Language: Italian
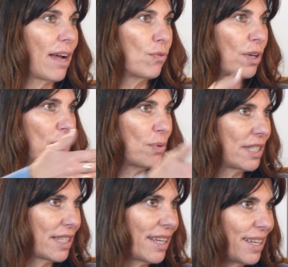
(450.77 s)
Ecco, una di
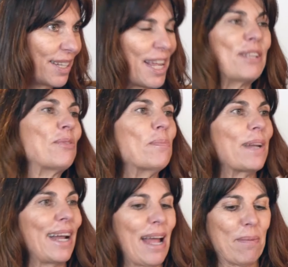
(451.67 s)
queste sei tu
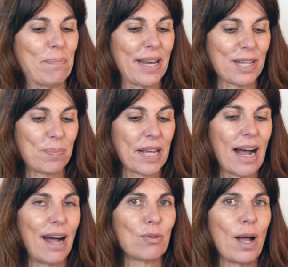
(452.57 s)
perché l'hai appena
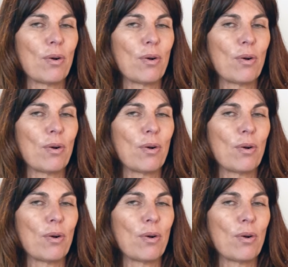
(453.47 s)
spiegato.